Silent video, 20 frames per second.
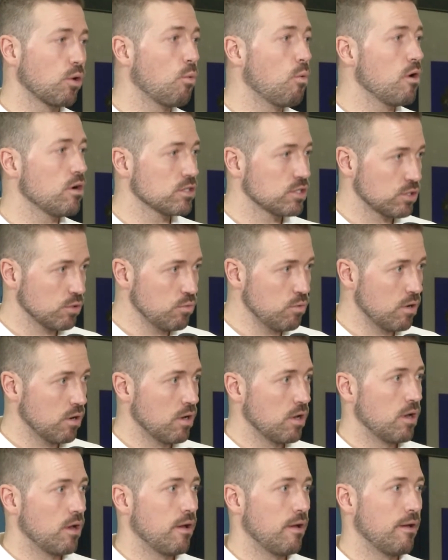trois sauts.
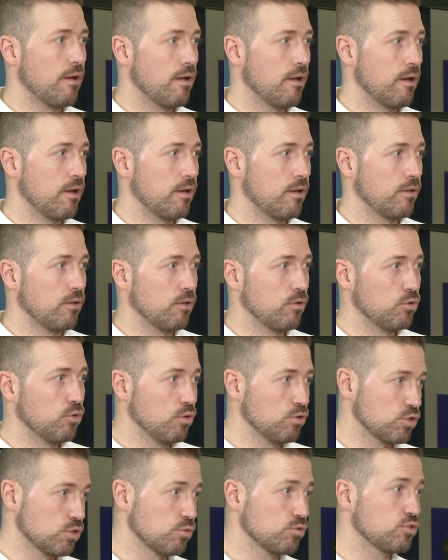
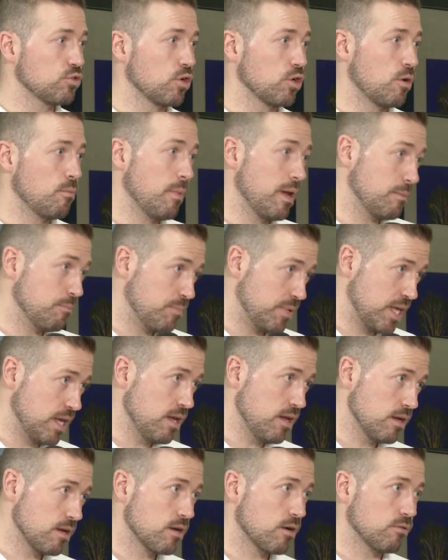deux sauts sur le même
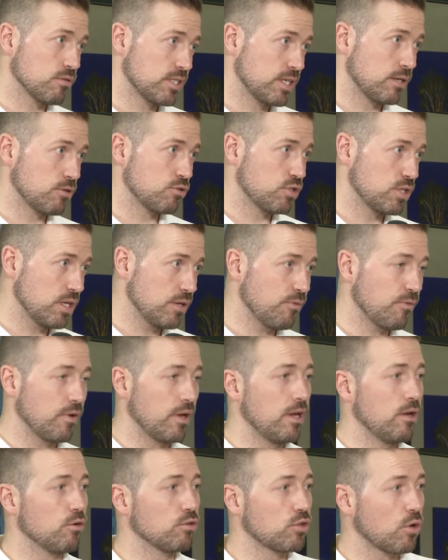pied consécutif
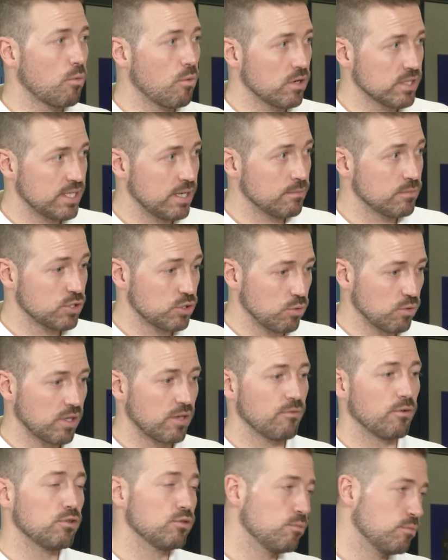et un troisième saut
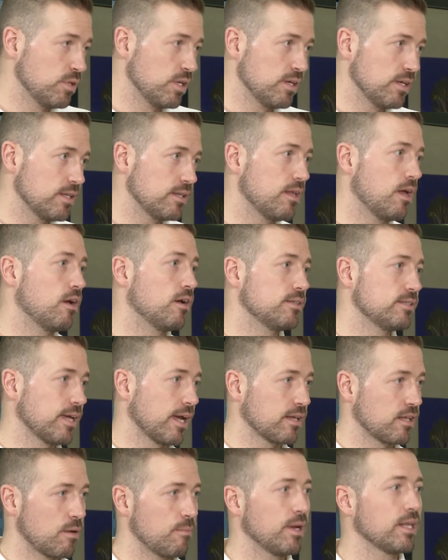qui va nous mener
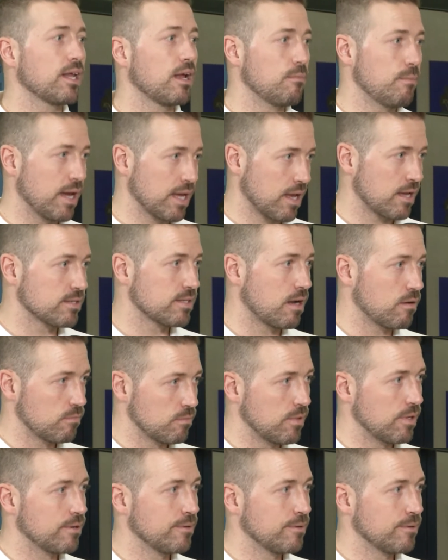directement dans le bac à sable.